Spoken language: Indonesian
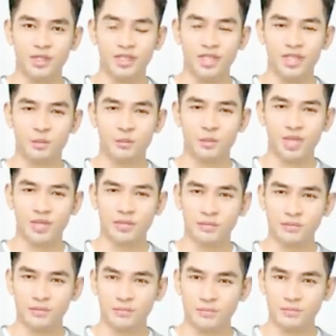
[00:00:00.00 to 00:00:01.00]

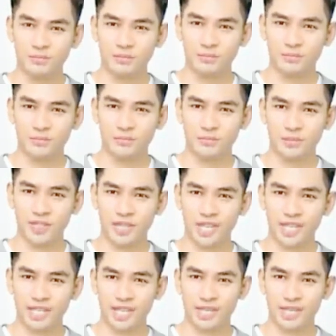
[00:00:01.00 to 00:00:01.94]
wajahnya agak ganas,